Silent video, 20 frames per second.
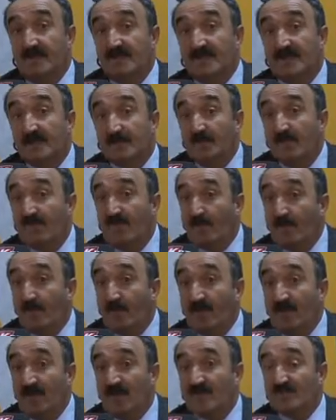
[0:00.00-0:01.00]

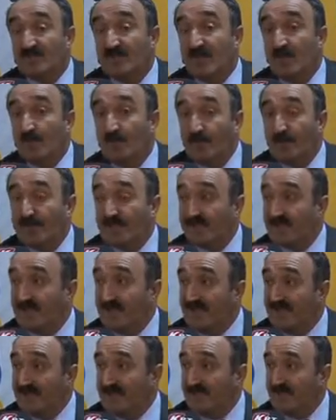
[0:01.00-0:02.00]
İslamofobiye karşı
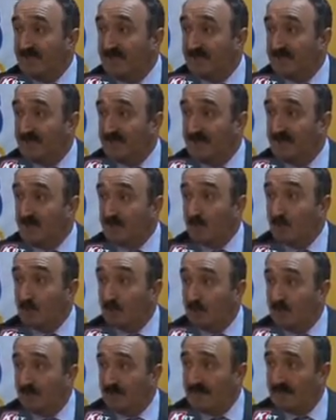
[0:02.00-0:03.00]
Avrupa'daki gelişen
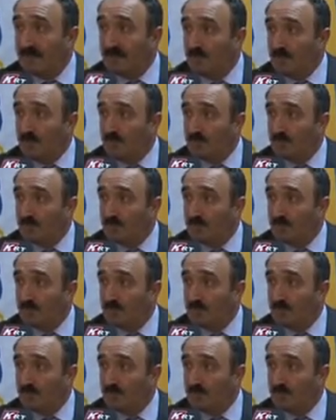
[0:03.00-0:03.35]
tutumları,